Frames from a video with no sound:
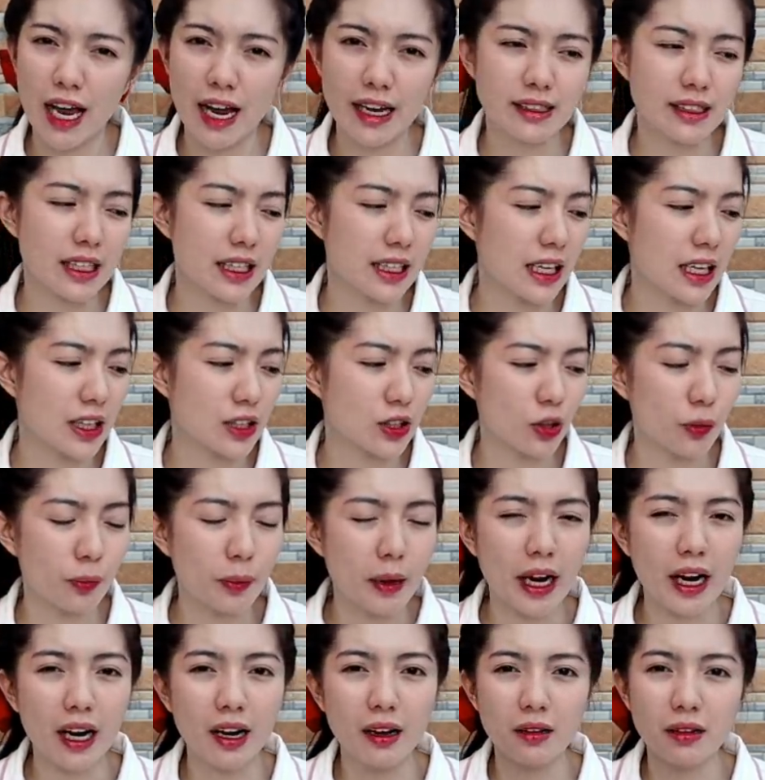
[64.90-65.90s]
yung lasa niya. So,
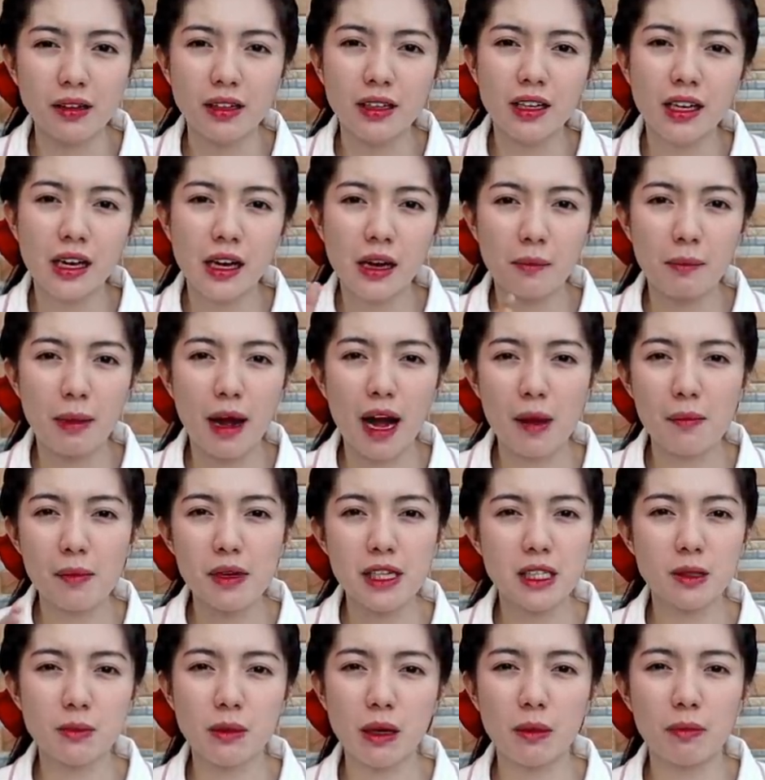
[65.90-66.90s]
parang baka
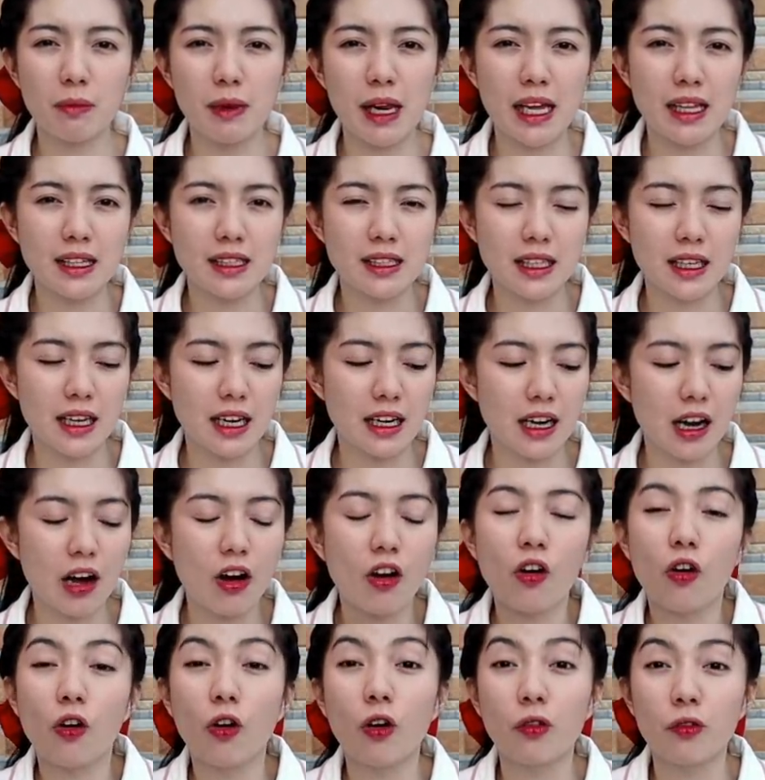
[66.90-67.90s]
mas mag-blend sila
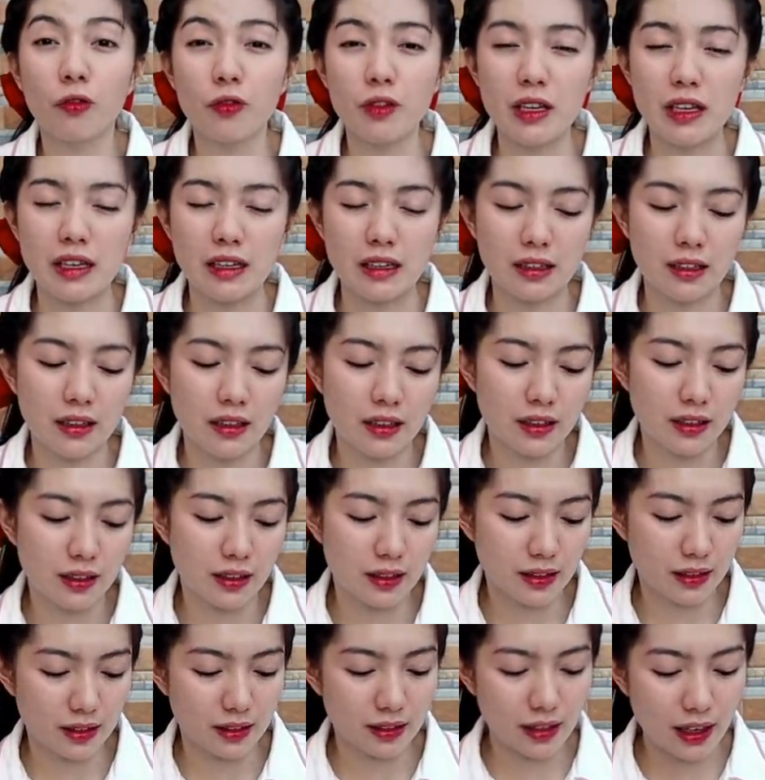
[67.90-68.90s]
ng coffee
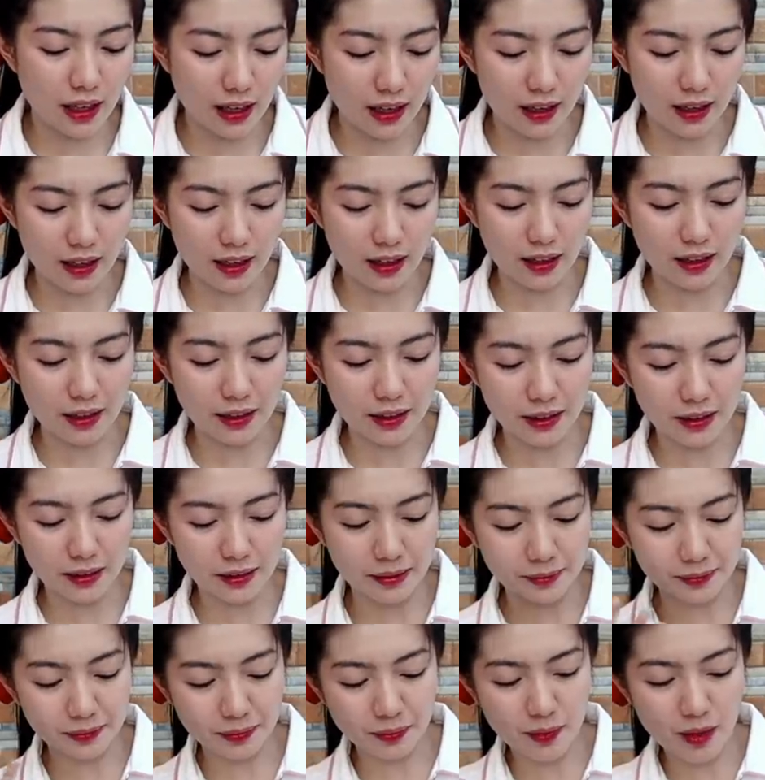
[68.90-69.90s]
na
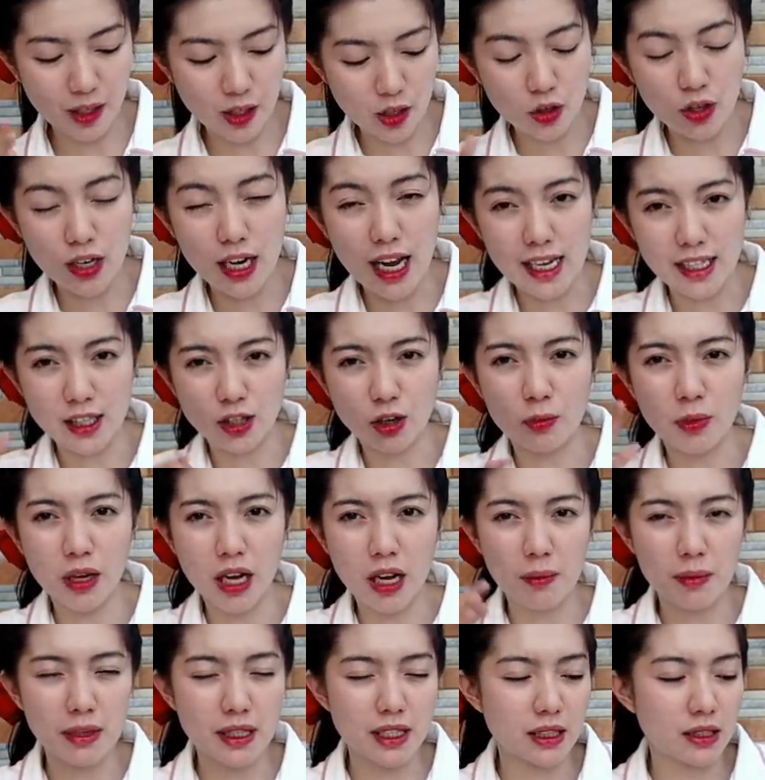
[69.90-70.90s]
yung last
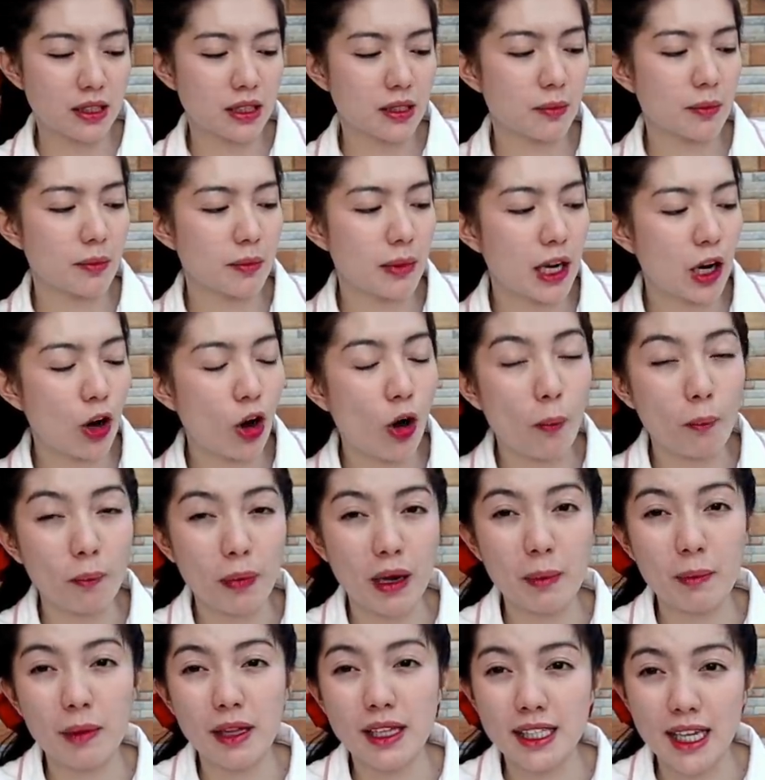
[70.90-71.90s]
kumbaga, mas
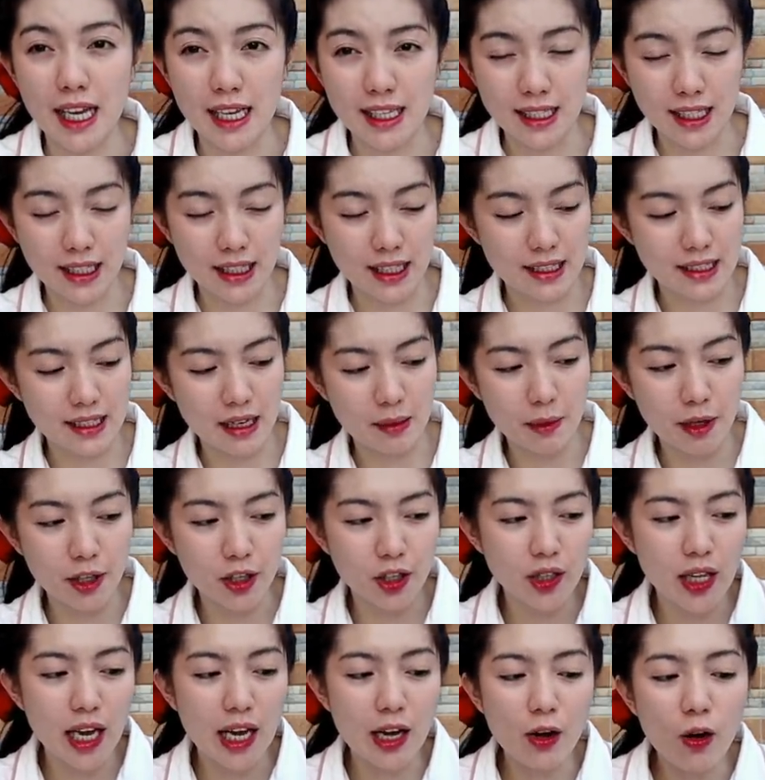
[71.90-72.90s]
mag-complement sa isa't isa.
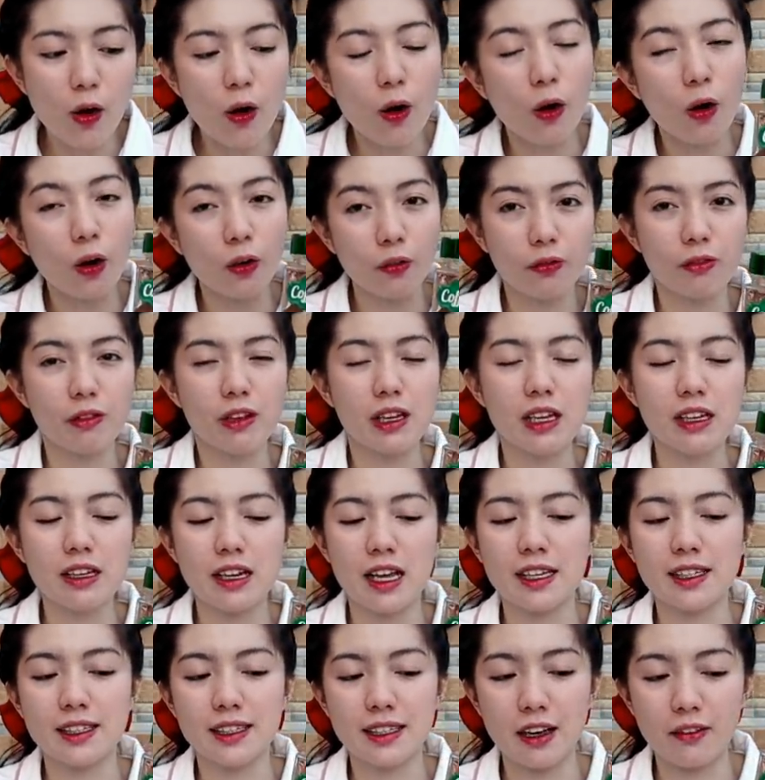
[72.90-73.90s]
Meron tayong coffee,
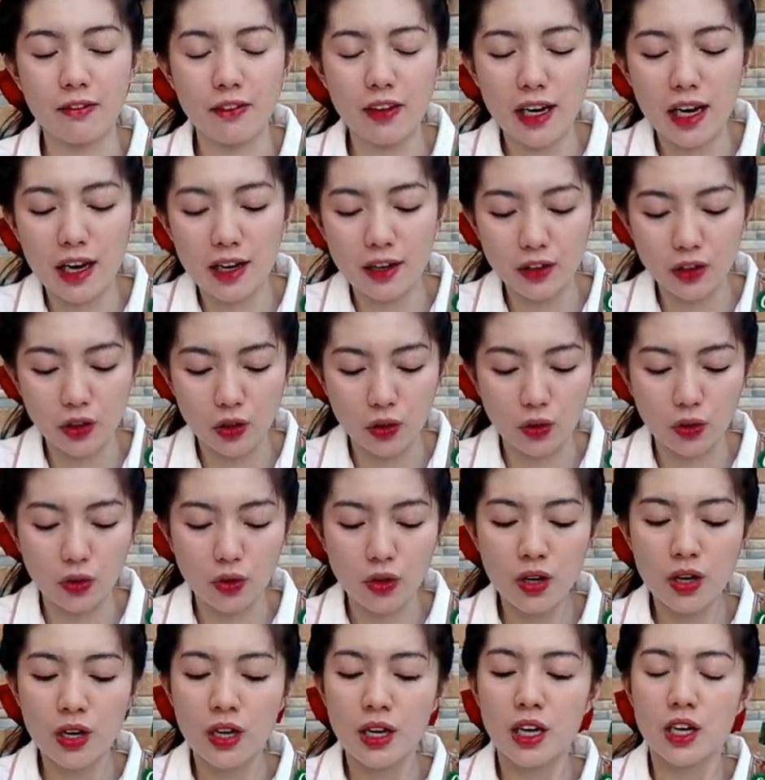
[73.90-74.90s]
Nescafe lang to,
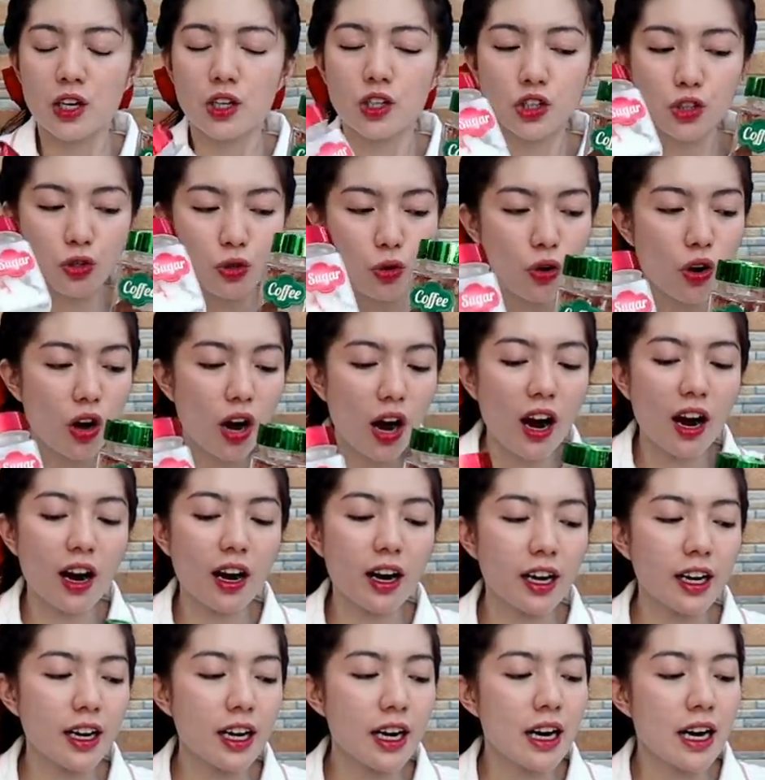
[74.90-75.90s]

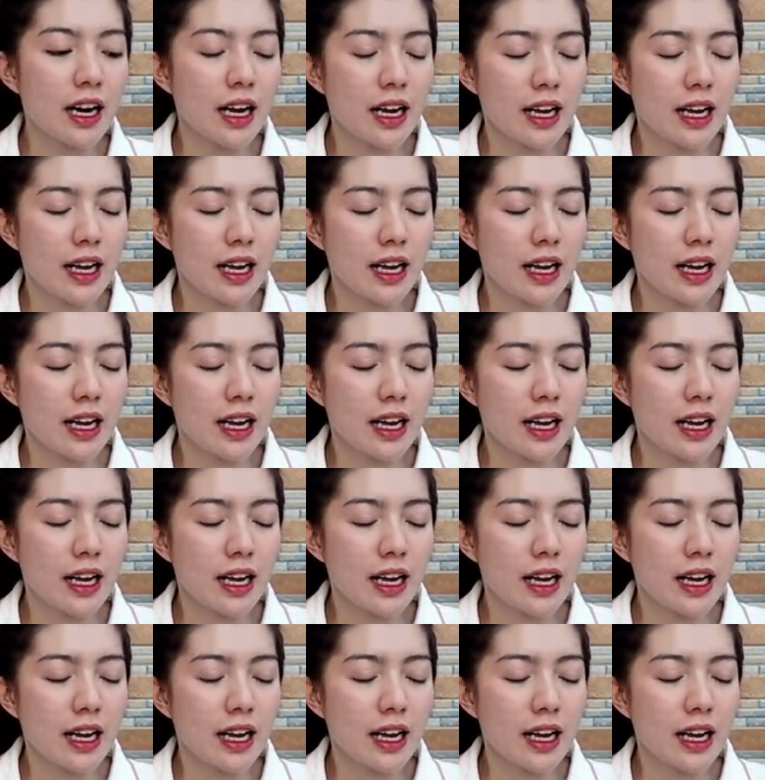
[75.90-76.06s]
sugar,